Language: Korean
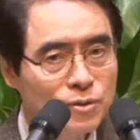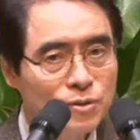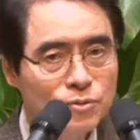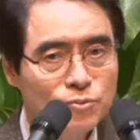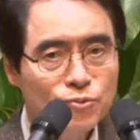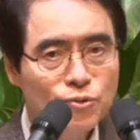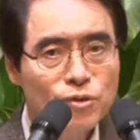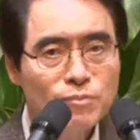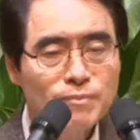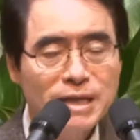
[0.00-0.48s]

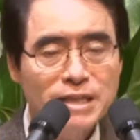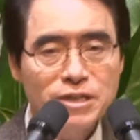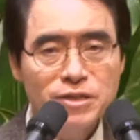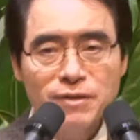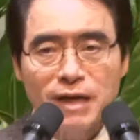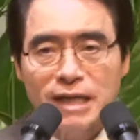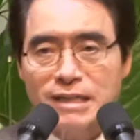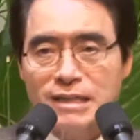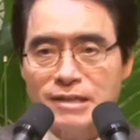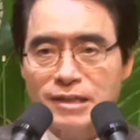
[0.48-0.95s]
술을 마시러
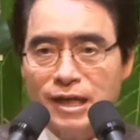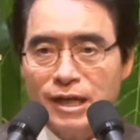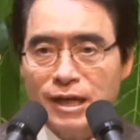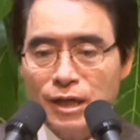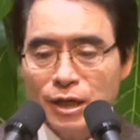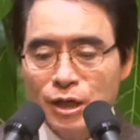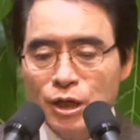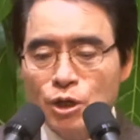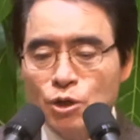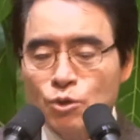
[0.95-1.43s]
갔는데
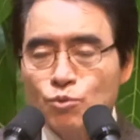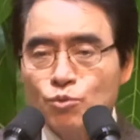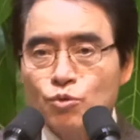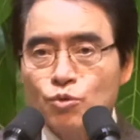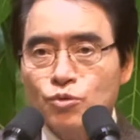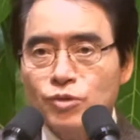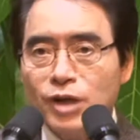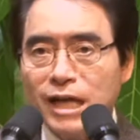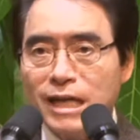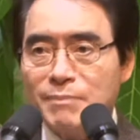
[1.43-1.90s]

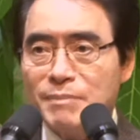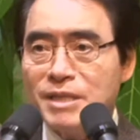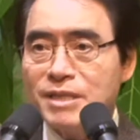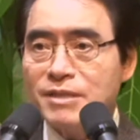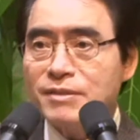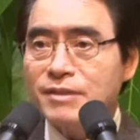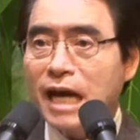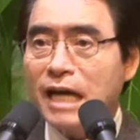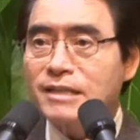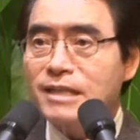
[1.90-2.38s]
두 사람이
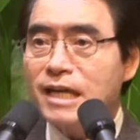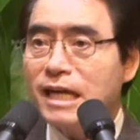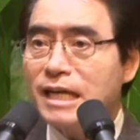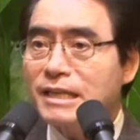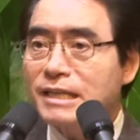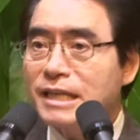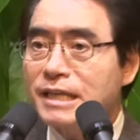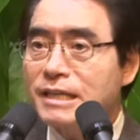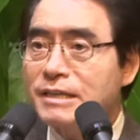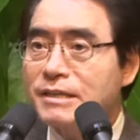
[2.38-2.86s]

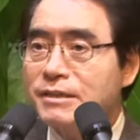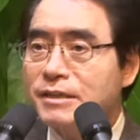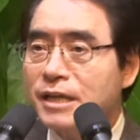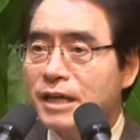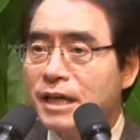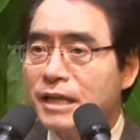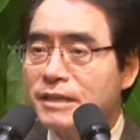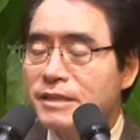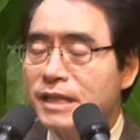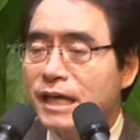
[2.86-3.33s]
사장한테 이렇게
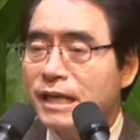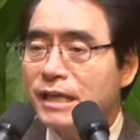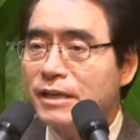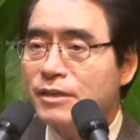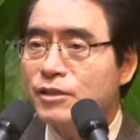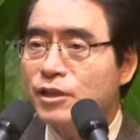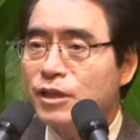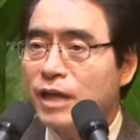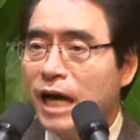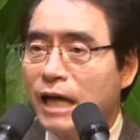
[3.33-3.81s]
굉장히
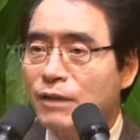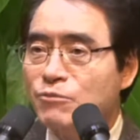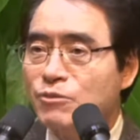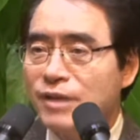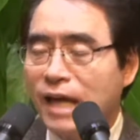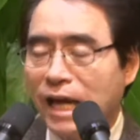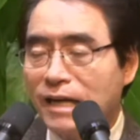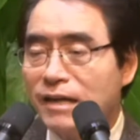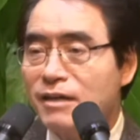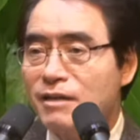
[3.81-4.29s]
그 아주
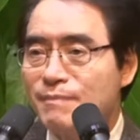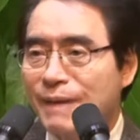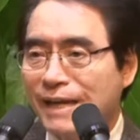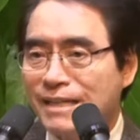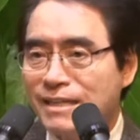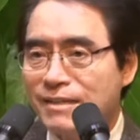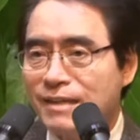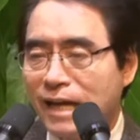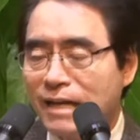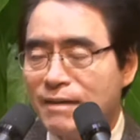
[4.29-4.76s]
사랑을
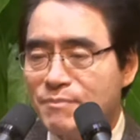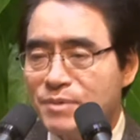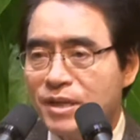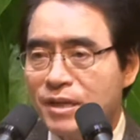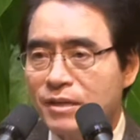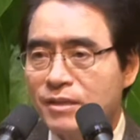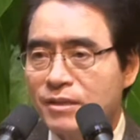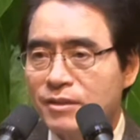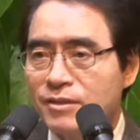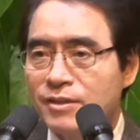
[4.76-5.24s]
받는 사람이에요.